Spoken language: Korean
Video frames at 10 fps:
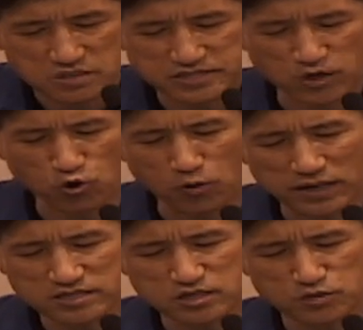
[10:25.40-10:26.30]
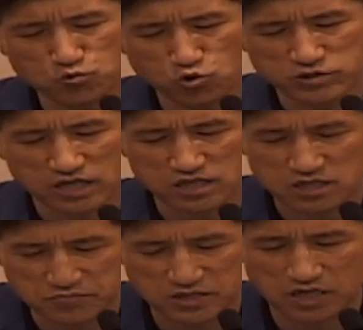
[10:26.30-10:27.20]
자, 로마서 16장
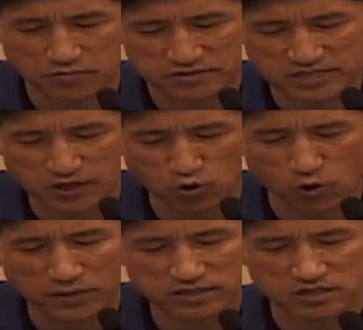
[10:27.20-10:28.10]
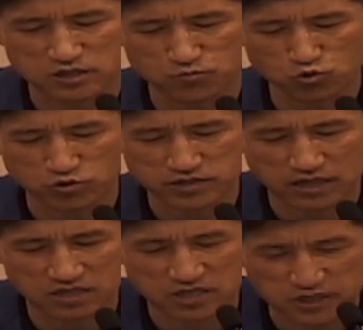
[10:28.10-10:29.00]
20절 읽어봅시다. 로마서
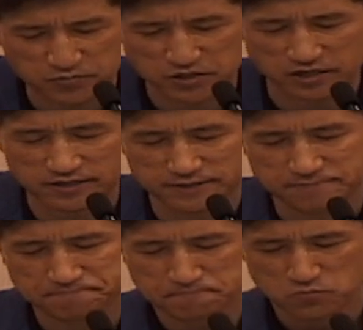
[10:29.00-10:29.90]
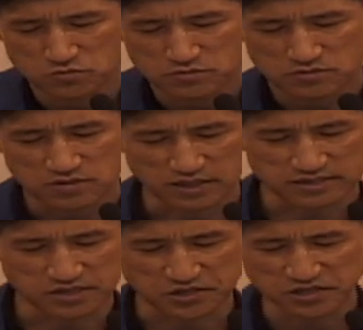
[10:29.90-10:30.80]
16장 20절. 자,
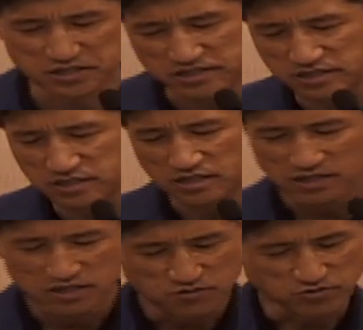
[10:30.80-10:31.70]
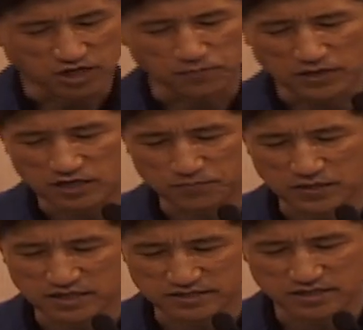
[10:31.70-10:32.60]
성경을 우리가
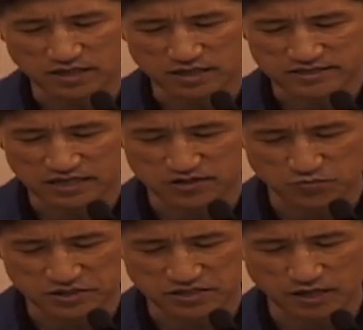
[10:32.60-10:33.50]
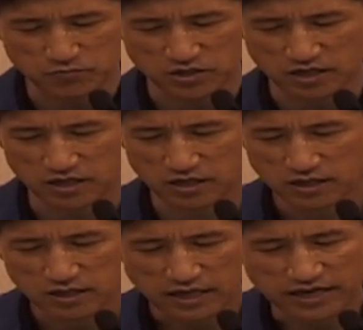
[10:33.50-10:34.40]
빨리빨리 이제 찾으면서 함께
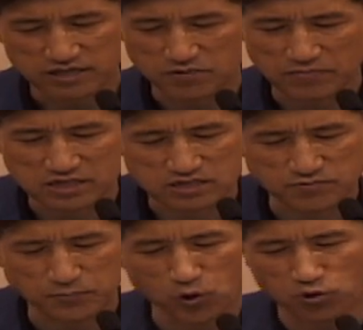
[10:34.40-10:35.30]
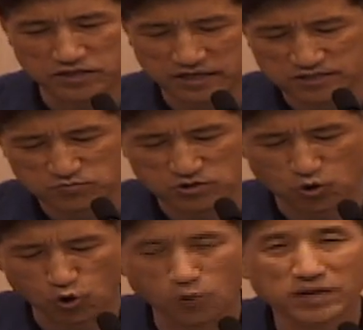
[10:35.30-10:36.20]
하나님의 말씀을 배워야 되겠습니다.
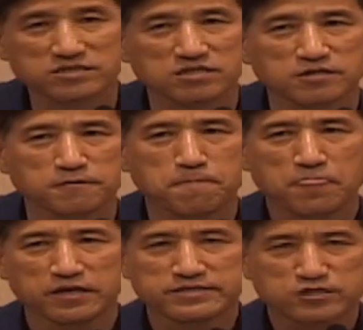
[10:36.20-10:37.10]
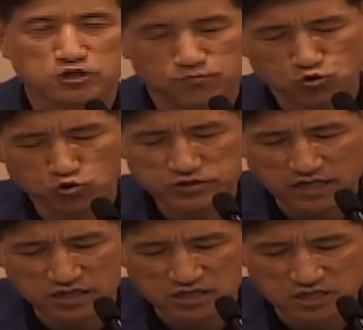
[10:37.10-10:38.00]
로마서
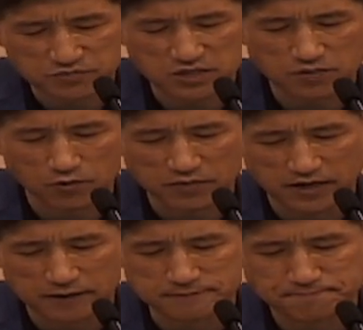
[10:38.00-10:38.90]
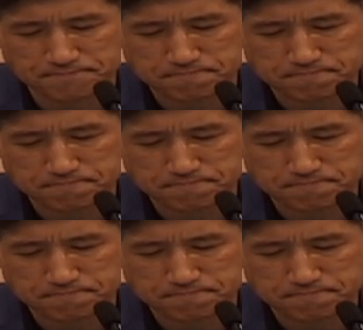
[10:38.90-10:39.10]
16장 20절에 보면